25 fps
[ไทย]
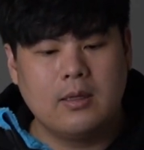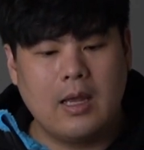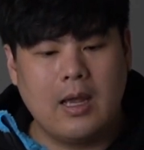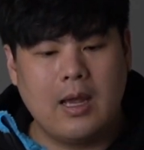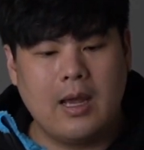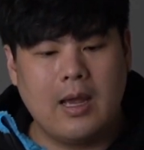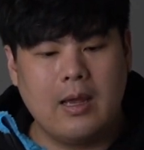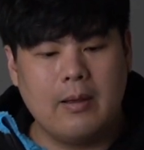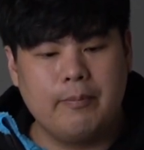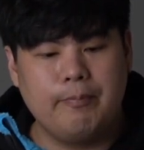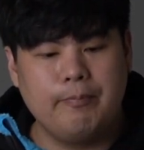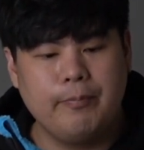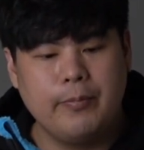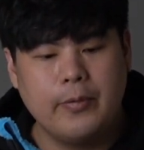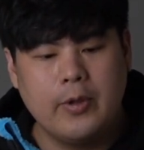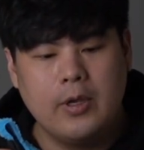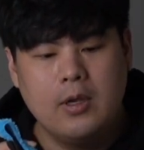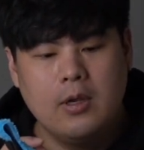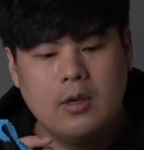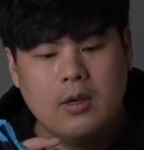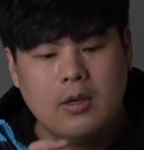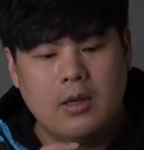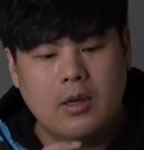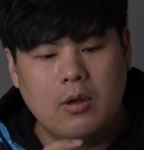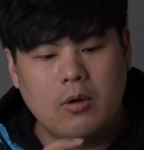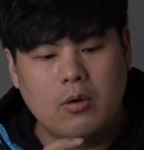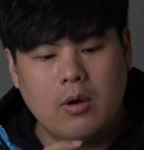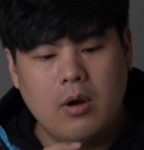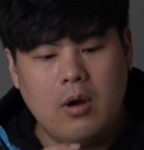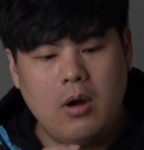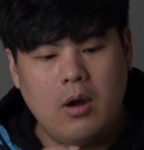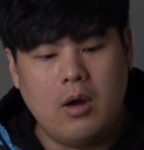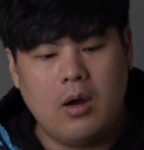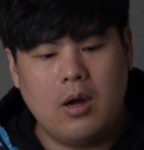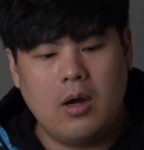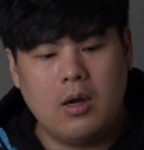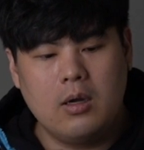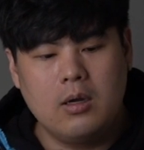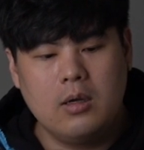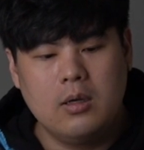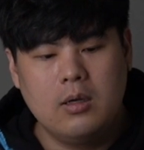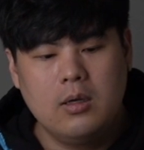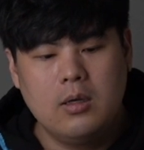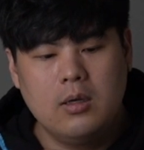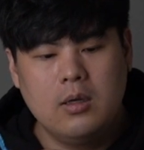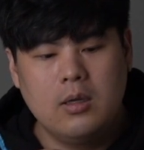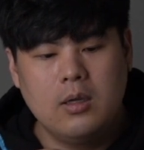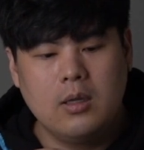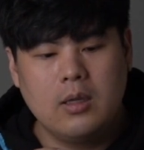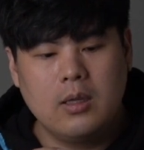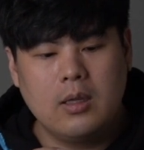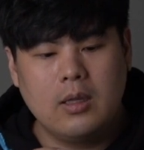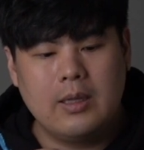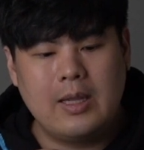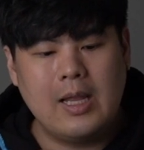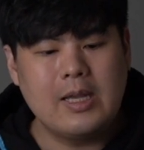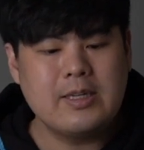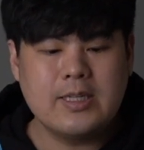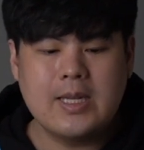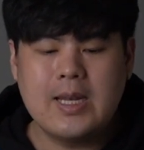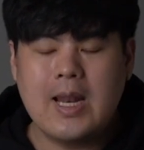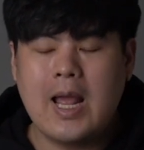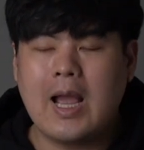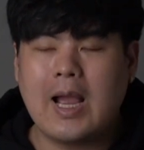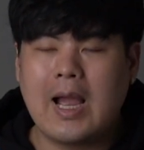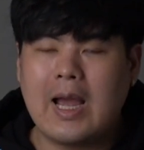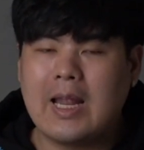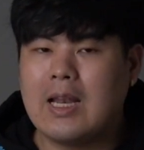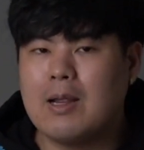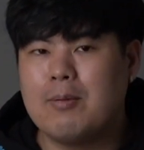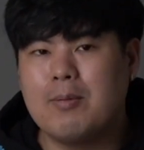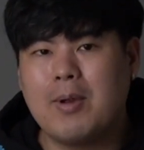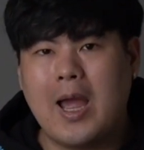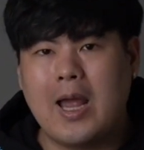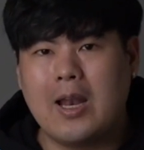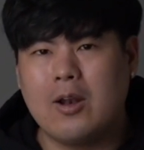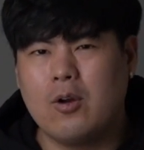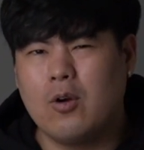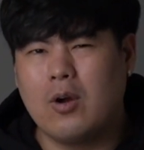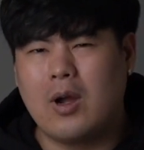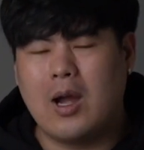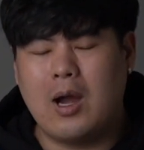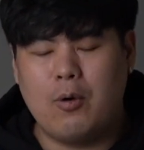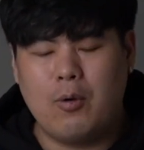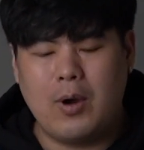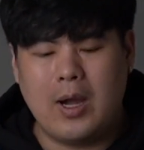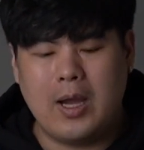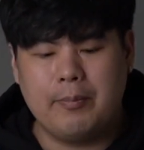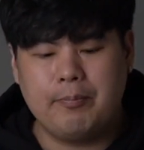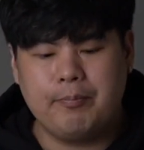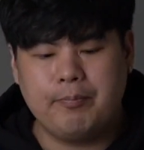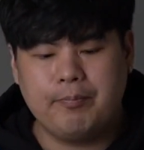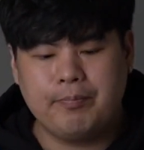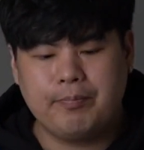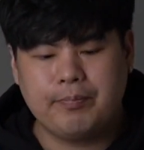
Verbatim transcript: นะฮะแล้วก็ลักษณะการทำงานของเขาอ่ะ